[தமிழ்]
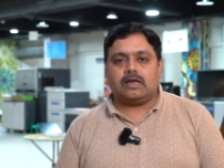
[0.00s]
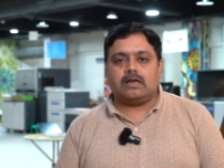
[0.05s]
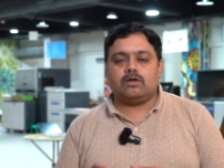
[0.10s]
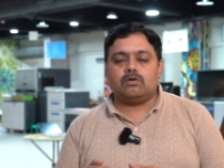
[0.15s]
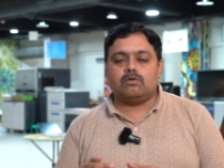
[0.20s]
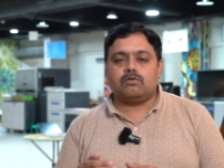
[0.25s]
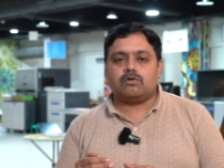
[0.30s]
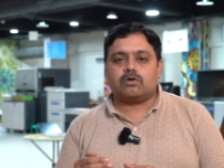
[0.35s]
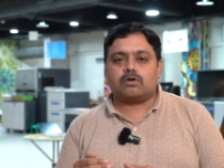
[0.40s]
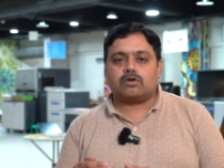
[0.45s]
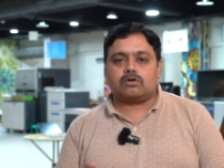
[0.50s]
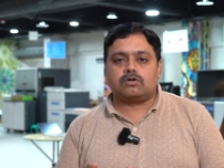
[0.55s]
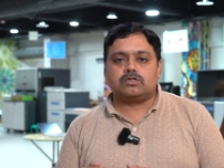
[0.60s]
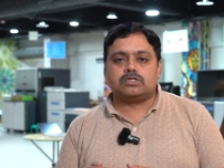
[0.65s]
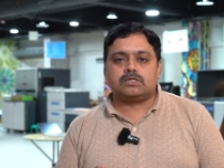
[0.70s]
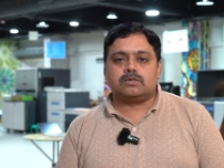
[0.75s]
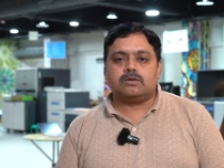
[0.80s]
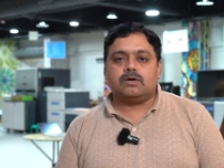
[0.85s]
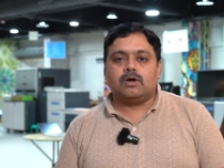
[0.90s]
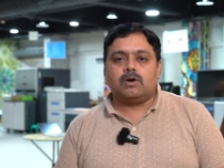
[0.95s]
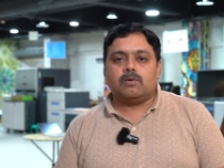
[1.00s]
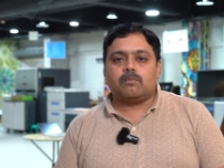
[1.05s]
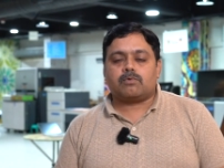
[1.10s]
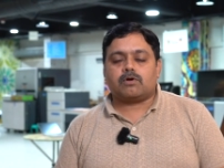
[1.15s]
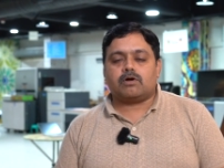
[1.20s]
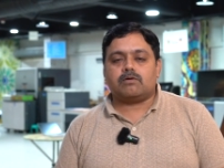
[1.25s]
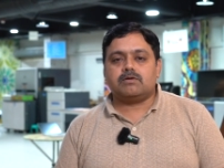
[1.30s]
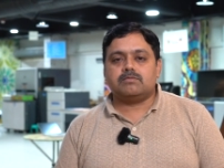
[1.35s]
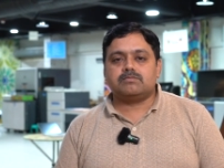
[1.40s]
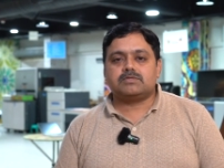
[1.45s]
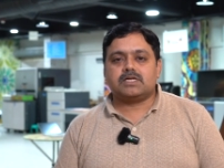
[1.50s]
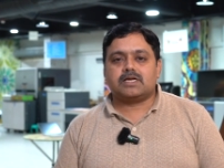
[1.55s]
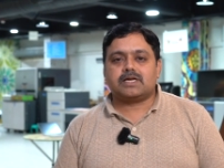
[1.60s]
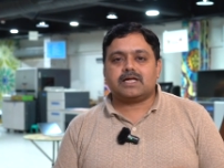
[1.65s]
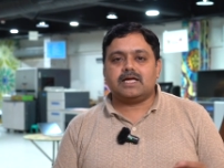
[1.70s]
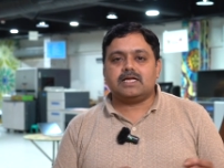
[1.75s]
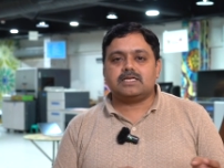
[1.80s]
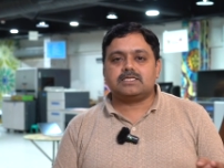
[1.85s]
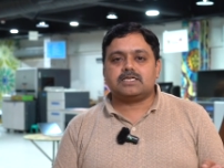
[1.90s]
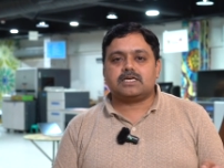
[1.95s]
லியும் ஒரு கொஞ்சம் ப்ராப்ளம்ஸ்
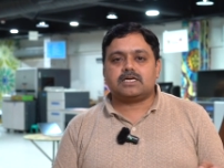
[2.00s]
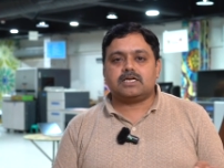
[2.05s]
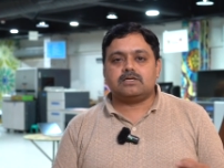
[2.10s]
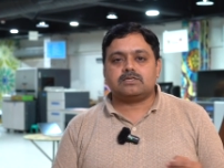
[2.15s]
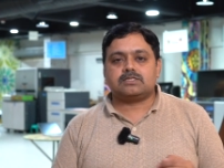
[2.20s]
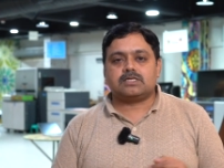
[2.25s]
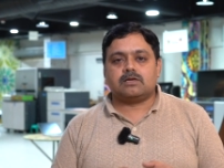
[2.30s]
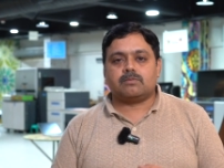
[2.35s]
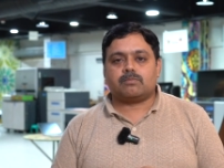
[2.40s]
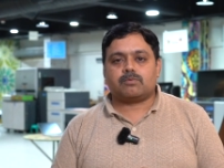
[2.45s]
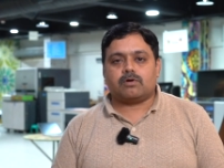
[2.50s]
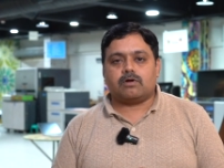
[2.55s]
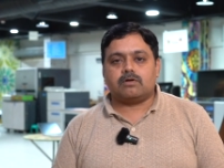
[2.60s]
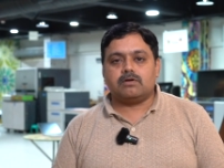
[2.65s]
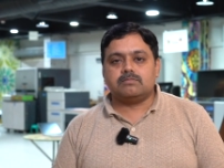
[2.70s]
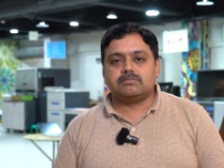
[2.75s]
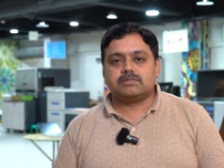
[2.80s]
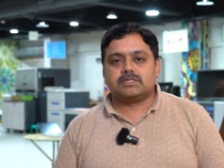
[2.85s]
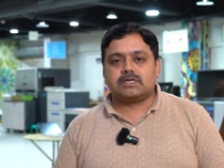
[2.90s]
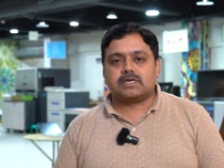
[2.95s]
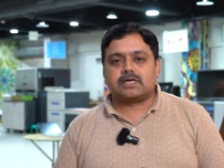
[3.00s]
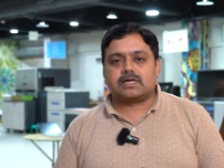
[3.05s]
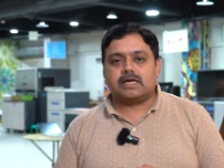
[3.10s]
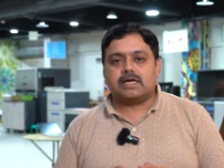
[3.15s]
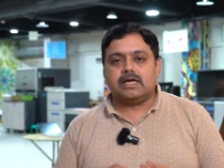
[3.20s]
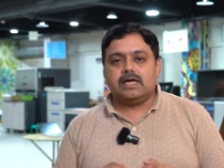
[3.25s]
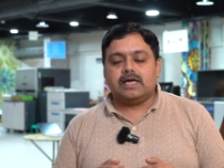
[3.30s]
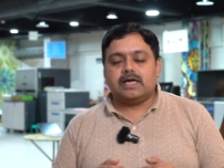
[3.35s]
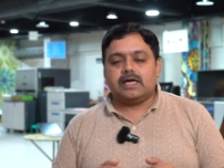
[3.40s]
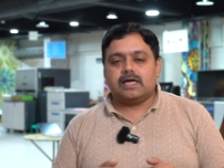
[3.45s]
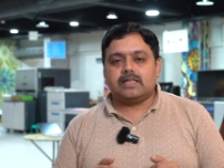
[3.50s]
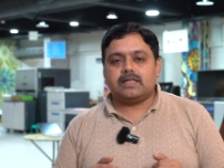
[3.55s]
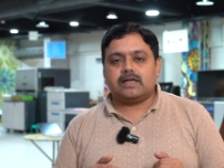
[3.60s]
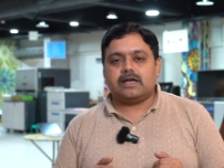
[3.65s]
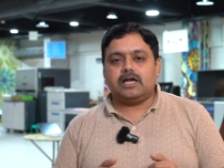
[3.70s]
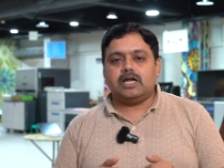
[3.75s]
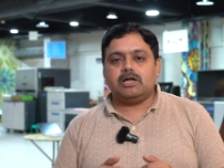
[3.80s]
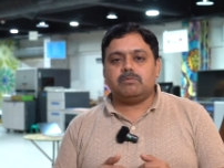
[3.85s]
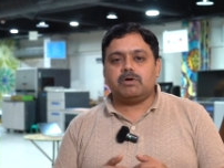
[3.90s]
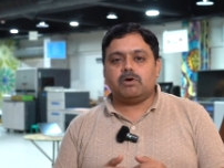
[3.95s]
இருக்குது இன்ஜெக்ட்லேயும் சில ப்ராப்ளம்ஸ் இருக்குது இது
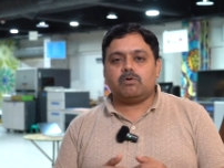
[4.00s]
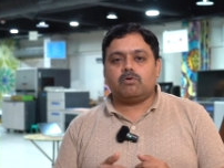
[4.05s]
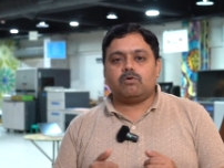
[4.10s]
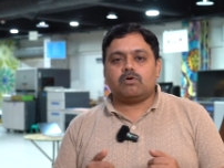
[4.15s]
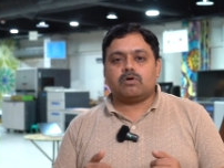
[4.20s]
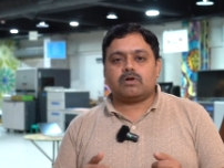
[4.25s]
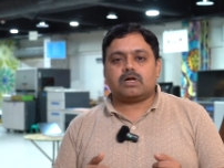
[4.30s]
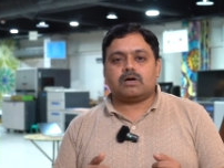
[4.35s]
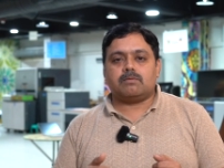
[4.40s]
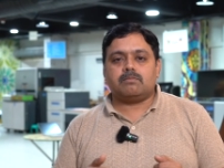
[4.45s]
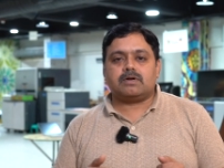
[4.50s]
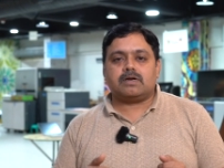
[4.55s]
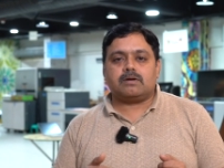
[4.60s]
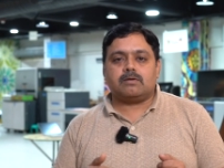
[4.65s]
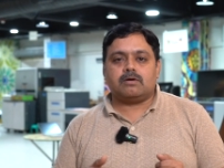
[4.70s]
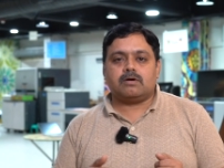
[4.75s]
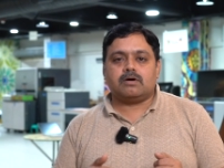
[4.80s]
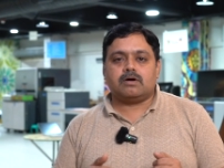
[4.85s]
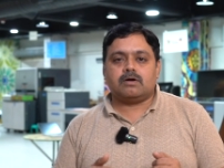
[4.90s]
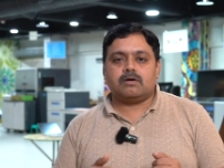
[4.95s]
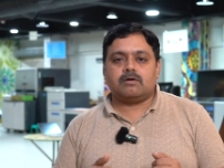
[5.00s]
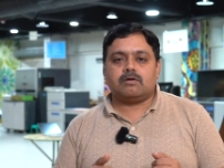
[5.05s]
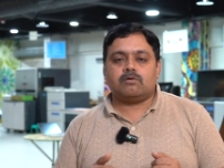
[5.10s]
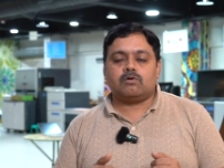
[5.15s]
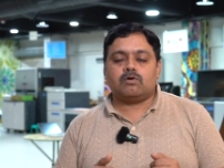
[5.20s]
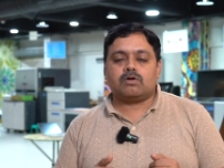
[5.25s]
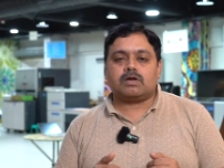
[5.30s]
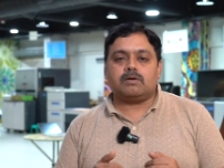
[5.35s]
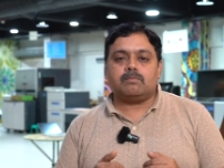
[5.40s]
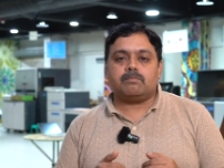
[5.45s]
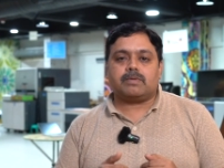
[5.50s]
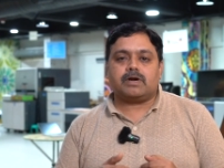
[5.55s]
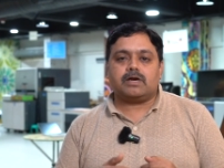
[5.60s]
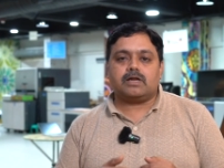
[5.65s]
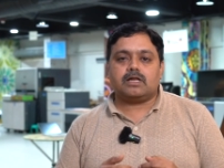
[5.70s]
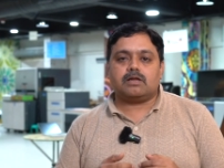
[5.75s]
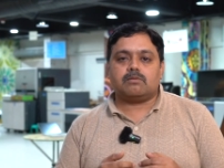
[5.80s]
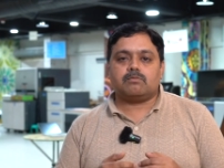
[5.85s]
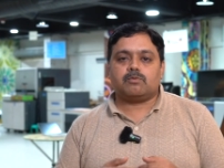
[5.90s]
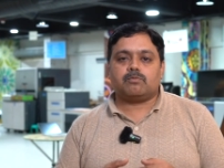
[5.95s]
ரெண்டுமே ஓவர் கம் ஓவர் கம்
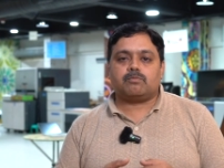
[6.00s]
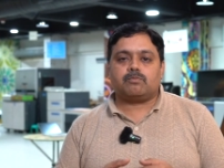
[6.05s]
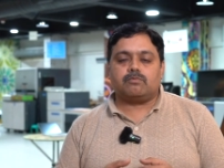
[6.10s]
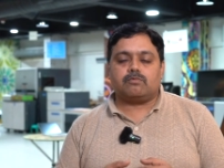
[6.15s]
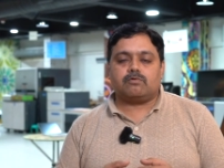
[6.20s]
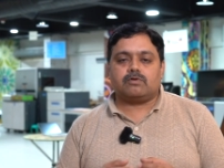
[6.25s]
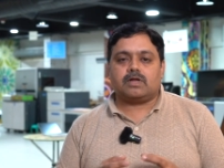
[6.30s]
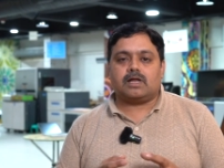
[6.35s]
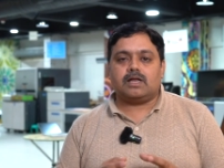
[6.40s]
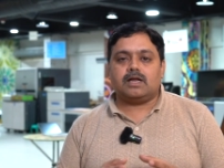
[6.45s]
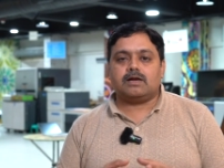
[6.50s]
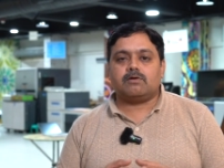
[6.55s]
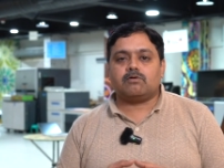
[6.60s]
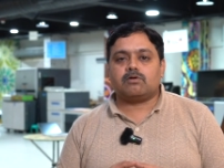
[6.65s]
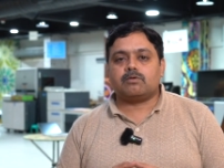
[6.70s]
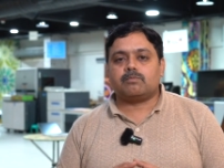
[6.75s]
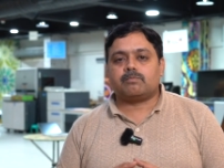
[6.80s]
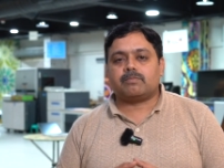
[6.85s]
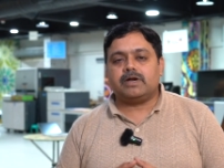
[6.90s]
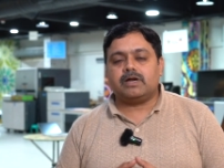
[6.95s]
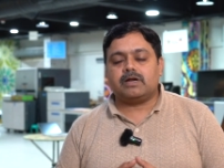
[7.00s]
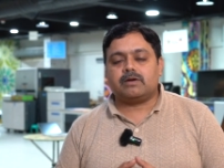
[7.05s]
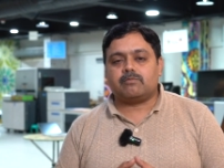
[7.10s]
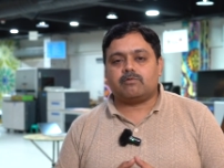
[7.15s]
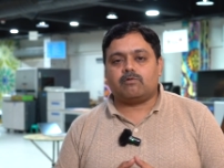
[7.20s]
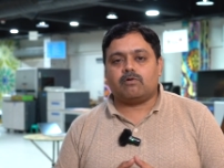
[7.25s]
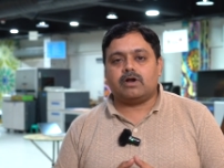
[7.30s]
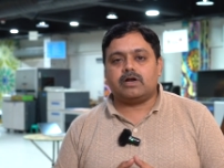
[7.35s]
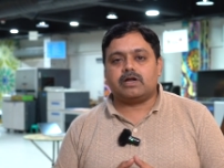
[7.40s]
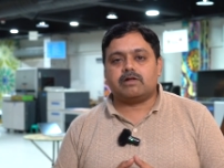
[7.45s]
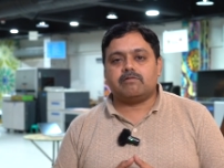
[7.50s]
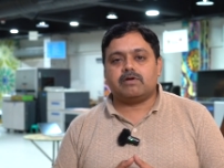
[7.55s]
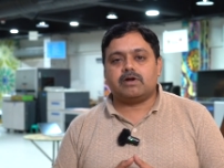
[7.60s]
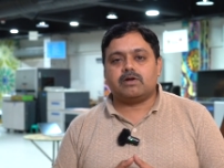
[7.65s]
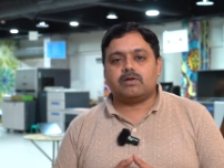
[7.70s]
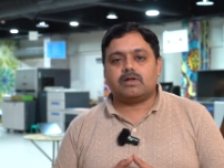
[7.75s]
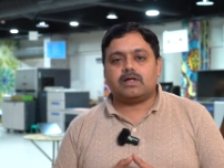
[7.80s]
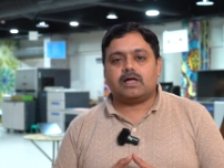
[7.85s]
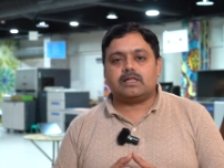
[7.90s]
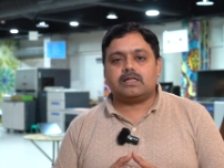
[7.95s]
பண்ணி நம்ம நல்ல ஒரு பிரிண்ட் குவாலிட்டி
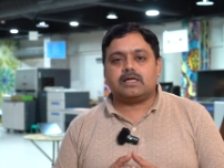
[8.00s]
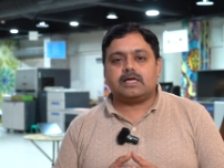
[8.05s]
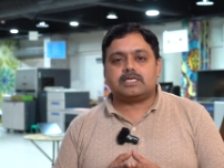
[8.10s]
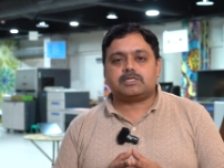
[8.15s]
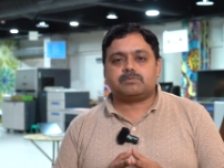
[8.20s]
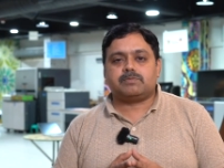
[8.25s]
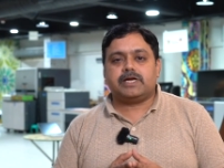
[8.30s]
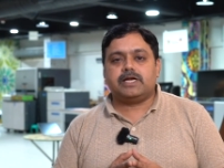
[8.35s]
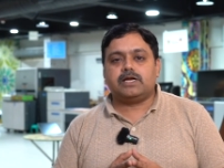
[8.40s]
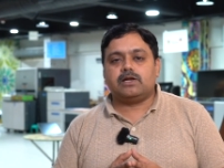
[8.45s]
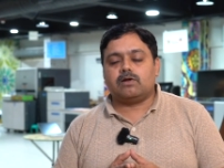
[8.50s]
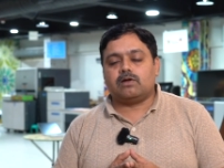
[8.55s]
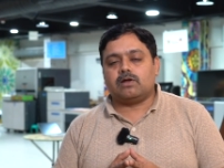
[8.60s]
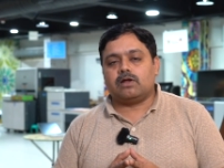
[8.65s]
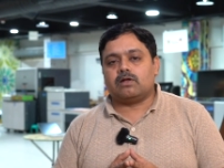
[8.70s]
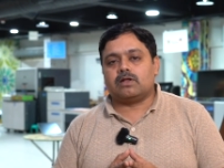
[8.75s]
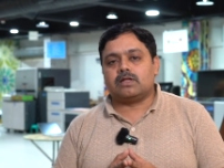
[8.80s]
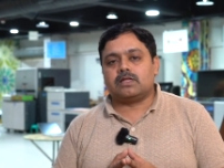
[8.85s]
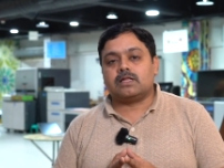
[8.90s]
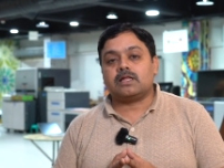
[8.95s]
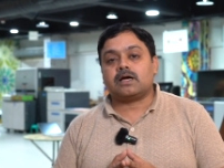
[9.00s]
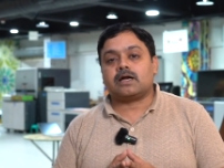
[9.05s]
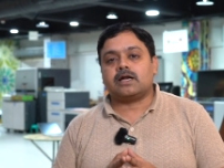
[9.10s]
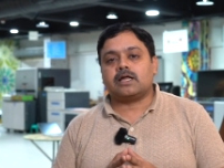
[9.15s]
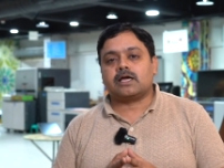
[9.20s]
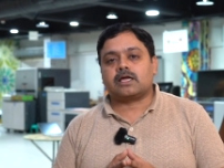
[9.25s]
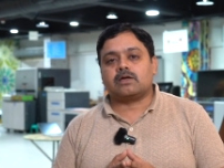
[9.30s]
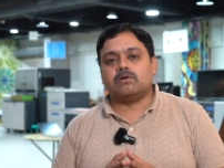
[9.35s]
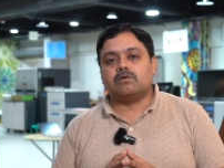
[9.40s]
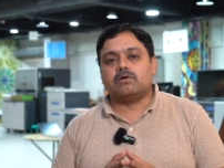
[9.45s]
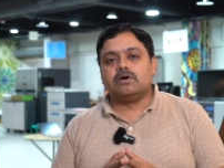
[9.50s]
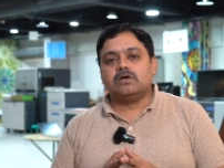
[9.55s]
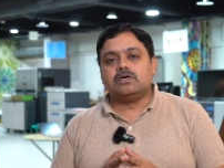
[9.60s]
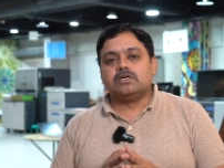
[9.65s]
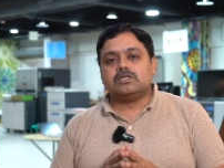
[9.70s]
வேணும்னா அது ஹெச்பி இண்டிவிஜுவல் தான் கிடைக்கும்